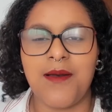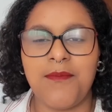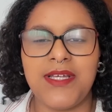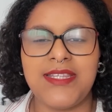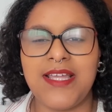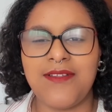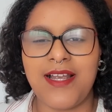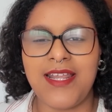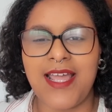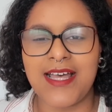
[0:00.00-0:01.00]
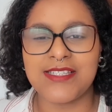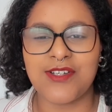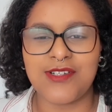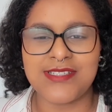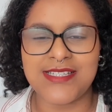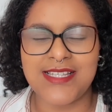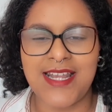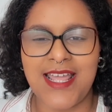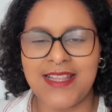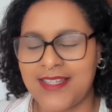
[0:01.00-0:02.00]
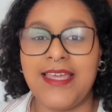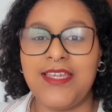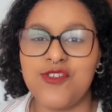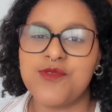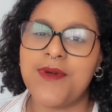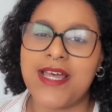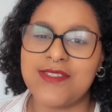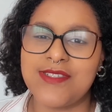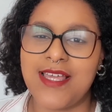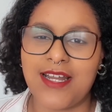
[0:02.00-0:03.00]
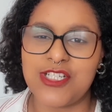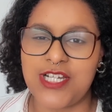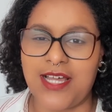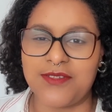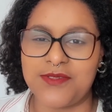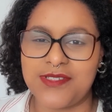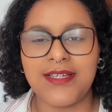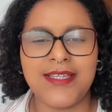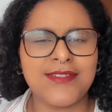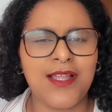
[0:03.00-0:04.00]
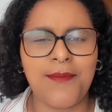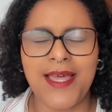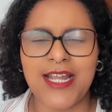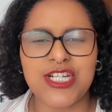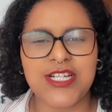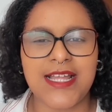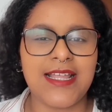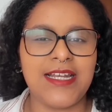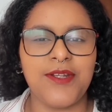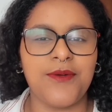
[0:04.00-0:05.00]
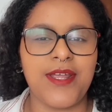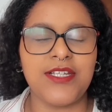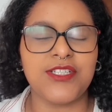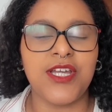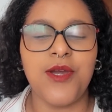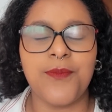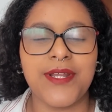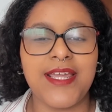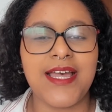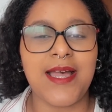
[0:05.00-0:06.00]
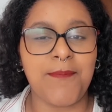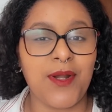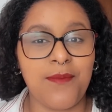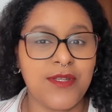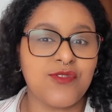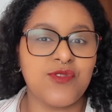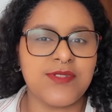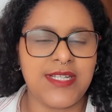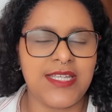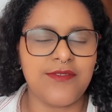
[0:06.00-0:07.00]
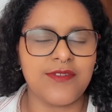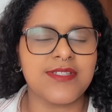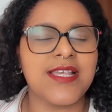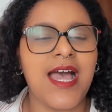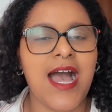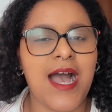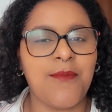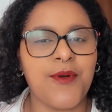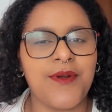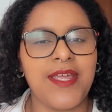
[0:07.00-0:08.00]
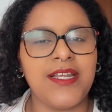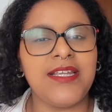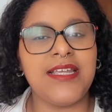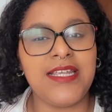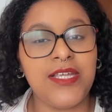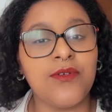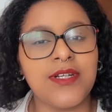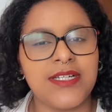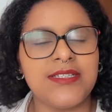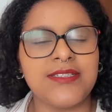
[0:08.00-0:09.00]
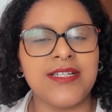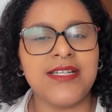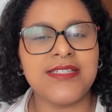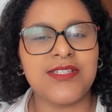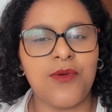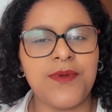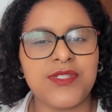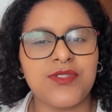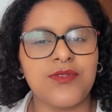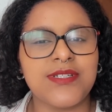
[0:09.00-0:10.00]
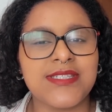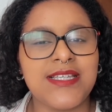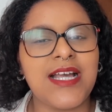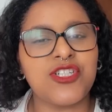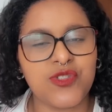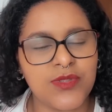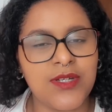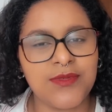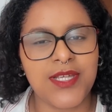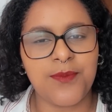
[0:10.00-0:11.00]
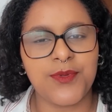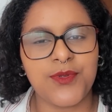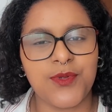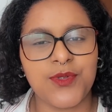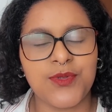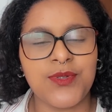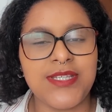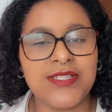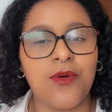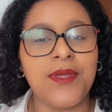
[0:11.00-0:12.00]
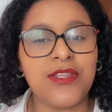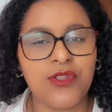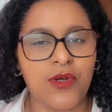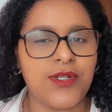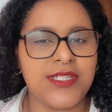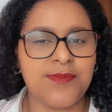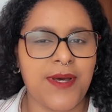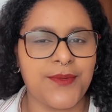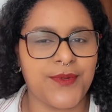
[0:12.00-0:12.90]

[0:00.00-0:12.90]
mantendo ali as costas eretas e os braços relaxados. Isso dá uma relaxada ali no range, porque pelo menos nos livros, a Moraine e o Lan são pessoas que ajudam o tempo todo e são mentores para o